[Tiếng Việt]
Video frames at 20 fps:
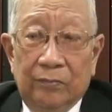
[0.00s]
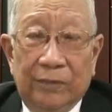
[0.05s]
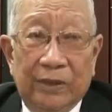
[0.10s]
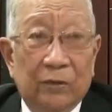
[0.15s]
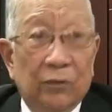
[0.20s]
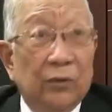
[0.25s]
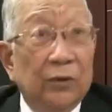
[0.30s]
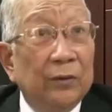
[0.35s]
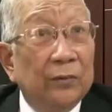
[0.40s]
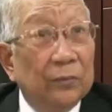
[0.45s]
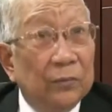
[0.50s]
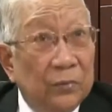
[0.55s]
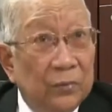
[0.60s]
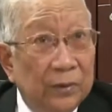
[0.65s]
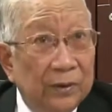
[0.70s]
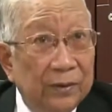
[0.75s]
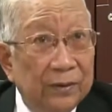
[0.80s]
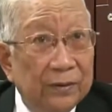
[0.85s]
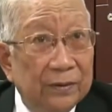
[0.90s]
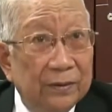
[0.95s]
bị ngộ độc
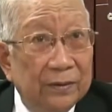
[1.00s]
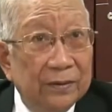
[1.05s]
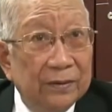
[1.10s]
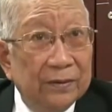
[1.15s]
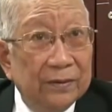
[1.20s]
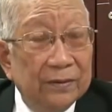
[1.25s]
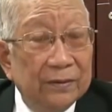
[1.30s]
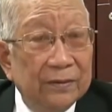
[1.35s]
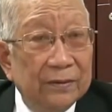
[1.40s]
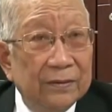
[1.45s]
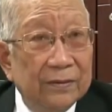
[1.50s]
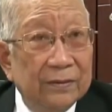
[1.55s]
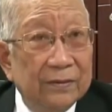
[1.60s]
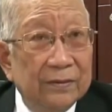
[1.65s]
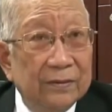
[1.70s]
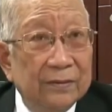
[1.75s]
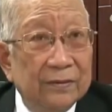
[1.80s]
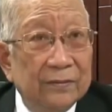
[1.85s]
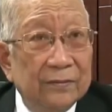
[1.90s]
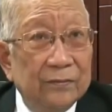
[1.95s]
thuốc
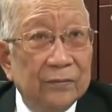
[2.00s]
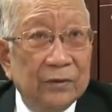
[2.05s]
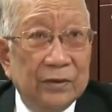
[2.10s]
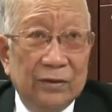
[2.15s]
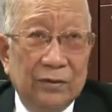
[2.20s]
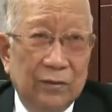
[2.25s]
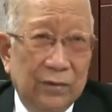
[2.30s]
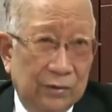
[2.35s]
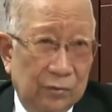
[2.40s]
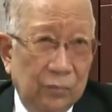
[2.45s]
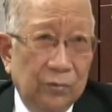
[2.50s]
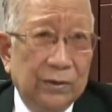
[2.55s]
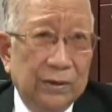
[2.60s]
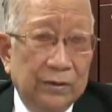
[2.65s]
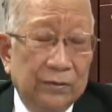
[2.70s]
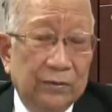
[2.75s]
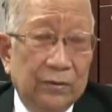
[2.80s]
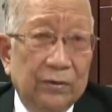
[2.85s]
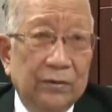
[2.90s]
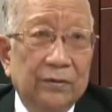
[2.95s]
một cái loại thuốc
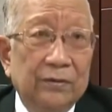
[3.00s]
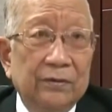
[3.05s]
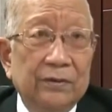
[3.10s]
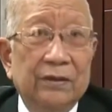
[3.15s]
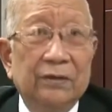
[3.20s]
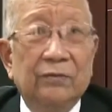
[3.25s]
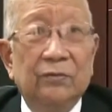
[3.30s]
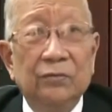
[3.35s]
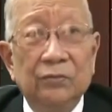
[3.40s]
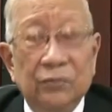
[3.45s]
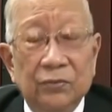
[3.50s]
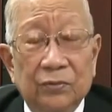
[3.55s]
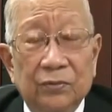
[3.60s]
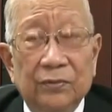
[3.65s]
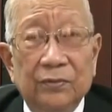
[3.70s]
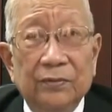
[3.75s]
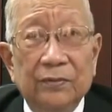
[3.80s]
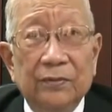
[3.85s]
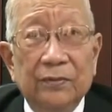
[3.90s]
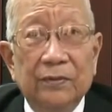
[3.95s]
nào đó thì cũng run
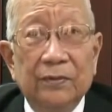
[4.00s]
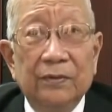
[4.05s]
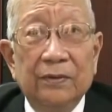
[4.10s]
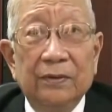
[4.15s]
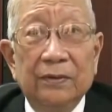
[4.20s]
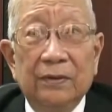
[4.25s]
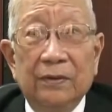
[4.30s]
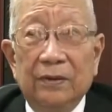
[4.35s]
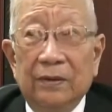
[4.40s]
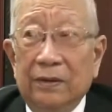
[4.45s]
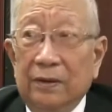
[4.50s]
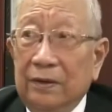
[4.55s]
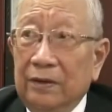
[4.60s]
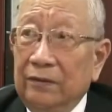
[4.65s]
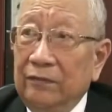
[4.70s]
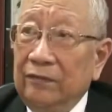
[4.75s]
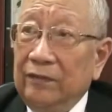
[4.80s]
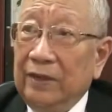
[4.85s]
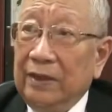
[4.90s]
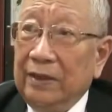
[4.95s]

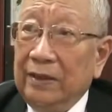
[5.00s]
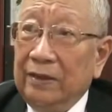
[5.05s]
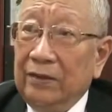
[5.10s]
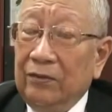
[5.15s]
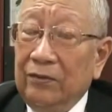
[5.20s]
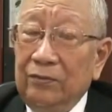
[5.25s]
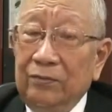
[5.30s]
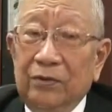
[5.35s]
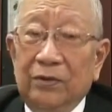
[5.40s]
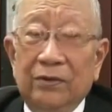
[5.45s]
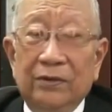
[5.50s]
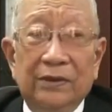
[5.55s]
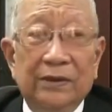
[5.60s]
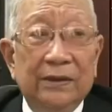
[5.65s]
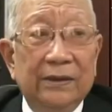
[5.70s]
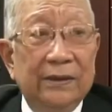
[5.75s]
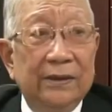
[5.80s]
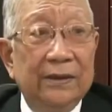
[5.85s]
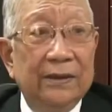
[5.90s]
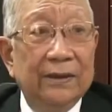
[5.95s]
và cũng có những
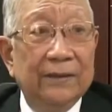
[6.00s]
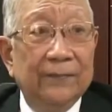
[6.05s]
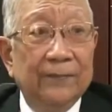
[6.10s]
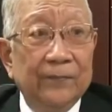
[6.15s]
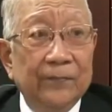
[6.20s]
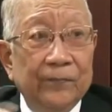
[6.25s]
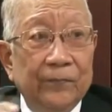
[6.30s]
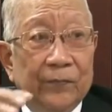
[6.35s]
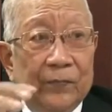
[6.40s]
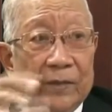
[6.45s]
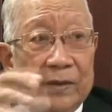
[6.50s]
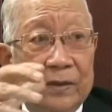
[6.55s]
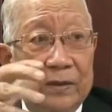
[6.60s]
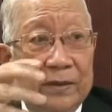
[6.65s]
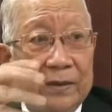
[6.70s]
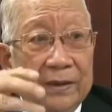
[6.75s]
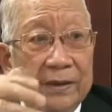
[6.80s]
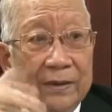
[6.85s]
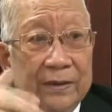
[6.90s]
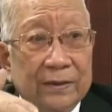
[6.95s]
khi là
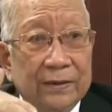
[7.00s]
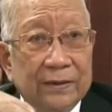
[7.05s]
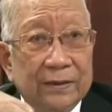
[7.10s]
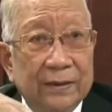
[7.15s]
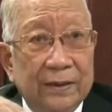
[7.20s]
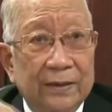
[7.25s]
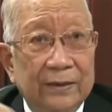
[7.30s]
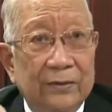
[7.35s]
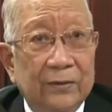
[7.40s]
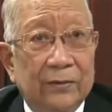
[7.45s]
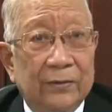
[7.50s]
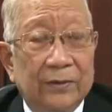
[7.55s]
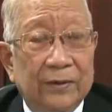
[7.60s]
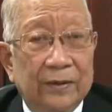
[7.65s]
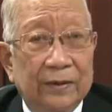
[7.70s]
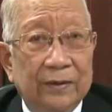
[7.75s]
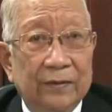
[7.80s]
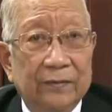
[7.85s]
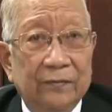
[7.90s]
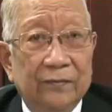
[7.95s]
những cái thay đổi
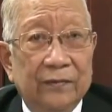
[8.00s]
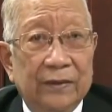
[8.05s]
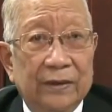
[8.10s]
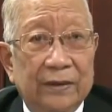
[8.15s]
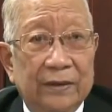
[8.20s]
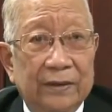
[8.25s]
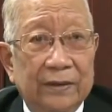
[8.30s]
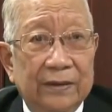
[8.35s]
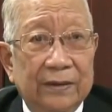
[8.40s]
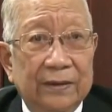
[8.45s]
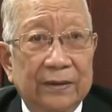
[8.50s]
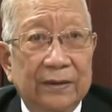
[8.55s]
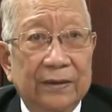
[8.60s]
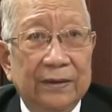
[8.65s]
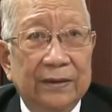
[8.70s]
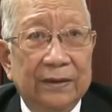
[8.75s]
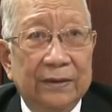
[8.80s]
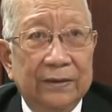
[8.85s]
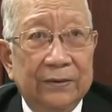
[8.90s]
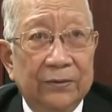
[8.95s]
về những
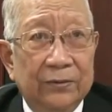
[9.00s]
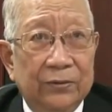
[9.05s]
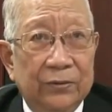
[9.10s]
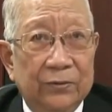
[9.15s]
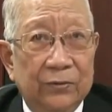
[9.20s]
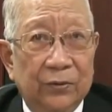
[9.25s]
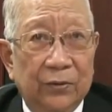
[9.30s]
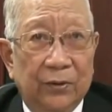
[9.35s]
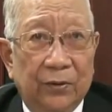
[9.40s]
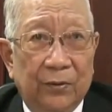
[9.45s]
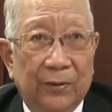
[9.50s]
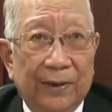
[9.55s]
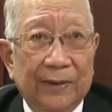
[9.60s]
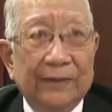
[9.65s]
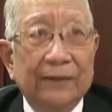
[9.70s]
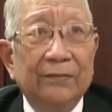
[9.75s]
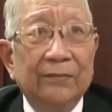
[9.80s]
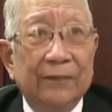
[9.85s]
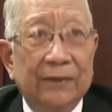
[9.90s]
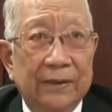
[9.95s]
cái chuyển hóa
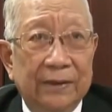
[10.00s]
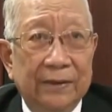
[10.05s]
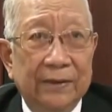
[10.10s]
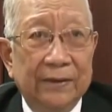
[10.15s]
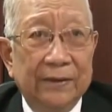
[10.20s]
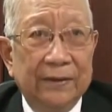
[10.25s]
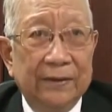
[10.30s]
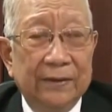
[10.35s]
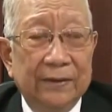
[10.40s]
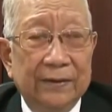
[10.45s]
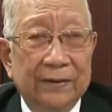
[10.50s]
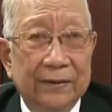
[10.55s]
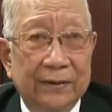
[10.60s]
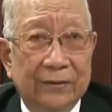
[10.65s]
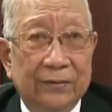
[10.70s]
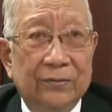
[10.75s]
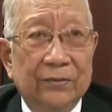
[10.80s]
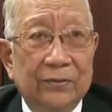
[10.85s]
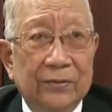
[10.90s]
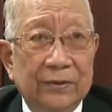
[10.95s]
trong người thì
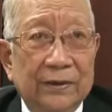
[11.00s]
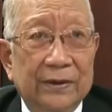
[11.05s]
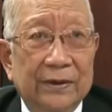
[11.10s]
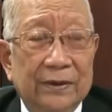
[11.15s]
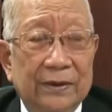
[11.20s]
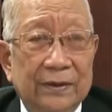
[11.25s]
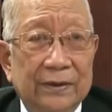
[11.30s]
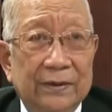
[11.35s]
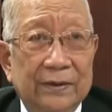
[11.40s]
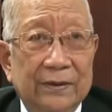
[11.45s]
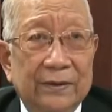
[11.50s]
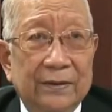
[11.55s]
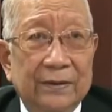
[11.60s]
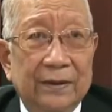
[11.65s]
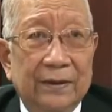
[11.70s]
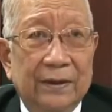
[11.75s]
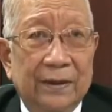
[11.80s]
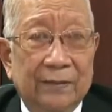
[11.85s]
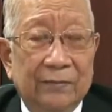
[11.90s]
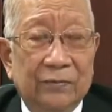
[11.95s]
cũng thể
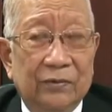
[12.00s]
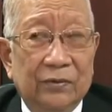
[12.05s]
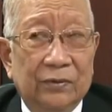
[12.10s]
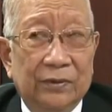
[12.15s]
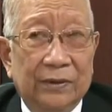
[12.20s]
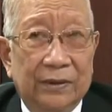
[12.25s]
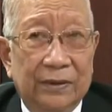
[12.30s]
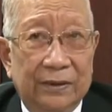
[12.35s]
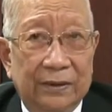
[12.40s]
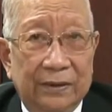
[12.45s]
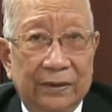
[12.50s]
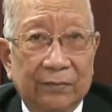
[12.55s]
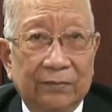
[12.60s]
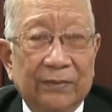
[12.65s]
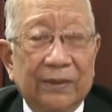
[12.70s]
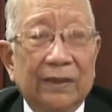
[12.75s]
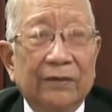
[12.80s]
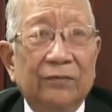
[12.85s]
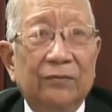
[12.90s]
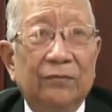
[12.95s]
làm cho cái động
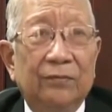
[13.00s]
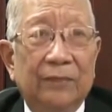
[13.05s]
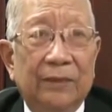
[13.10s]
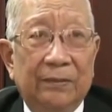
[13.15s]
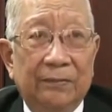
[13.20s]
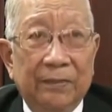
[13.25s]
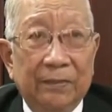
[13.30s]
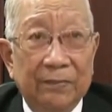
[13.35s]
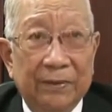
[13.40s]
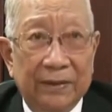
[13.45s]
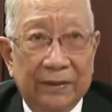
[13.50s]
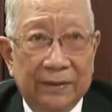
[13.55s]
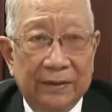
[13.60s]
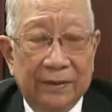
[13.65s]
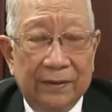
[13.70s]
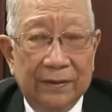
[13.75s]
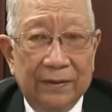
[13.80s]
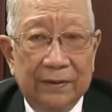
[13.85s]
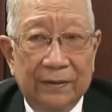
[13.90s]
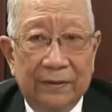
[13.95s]
tác của mình bất bình
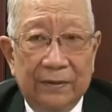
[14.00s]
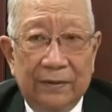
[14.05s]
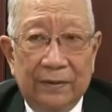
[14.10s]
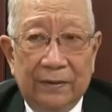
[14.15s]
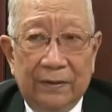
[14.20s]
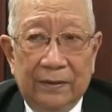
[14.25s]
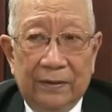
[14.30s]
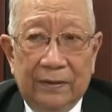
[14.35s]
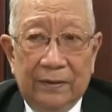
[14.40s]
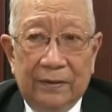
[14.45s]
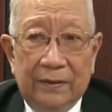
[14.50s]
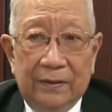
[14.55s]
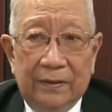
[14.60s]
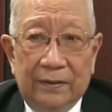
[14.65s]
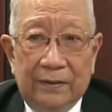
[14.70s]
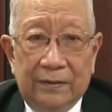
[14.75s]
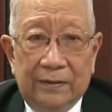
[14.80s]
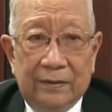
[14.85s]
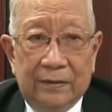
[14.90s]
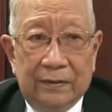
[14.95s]
thường
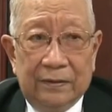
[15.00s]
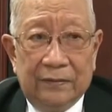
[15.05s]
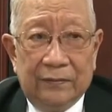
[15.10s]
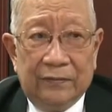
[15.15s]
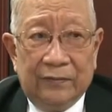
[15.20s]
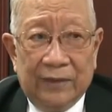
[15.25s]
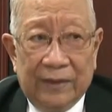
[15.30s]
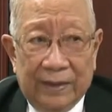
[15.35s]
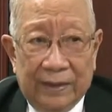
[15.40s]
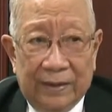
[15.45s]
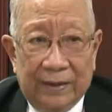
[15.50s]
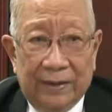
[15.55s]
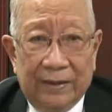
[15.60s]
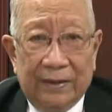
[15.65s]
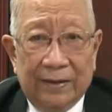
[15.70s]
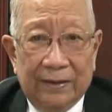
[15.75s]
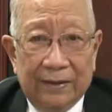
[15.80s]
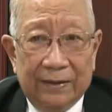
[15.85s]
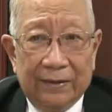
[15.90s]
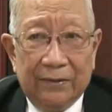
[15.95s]
ờ,
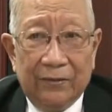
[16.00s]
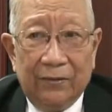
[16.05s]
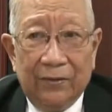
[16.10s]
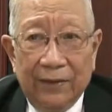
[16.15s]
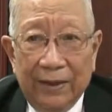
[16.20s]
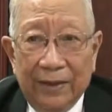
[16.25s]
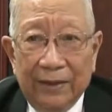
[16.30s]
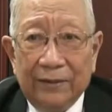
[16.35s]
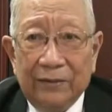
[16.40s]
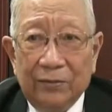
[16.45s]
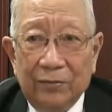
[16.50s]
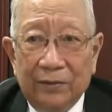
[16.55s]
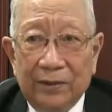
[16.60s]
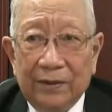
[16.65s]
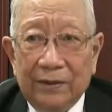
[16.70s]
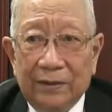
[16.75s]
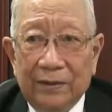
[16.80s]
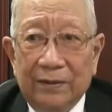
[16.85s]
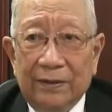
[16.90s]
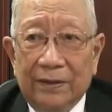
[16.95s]
và có lẽ chúng
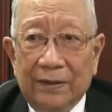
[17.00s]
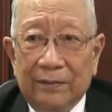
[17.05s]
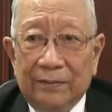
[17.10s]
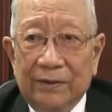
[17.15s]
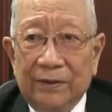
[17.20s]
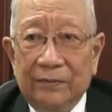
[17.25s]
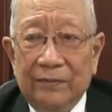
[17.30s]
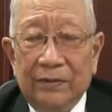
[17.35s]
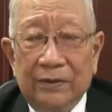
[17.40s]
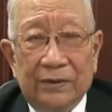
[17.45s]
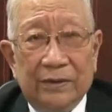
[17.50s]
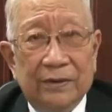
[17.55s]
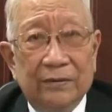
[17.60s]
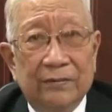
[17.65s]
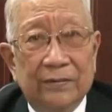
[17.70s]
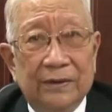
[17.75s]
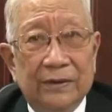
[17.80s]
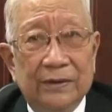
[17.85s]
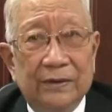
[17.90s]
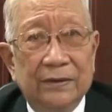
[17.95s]
ta thường gặp trong đời
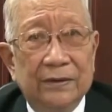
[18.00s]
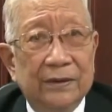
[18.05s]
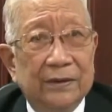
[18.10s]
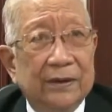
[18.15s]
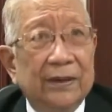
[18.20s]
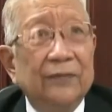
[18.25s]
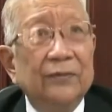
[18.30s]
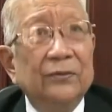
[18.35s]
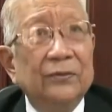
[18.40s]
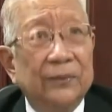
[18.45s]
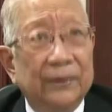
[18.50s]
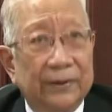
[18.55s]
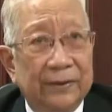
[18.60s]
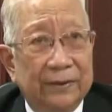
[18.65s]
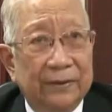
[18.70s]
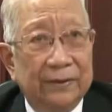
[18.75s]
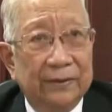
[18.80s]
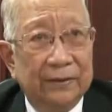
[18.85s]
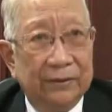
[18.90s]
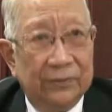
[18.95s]
sống là những người cao tuổi
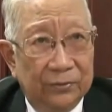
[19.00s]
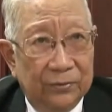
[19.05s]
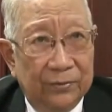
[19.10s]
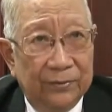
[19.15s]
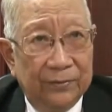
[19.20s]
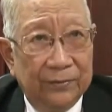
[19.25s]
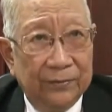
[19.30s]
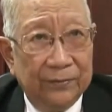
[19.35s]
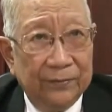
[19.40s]
thì run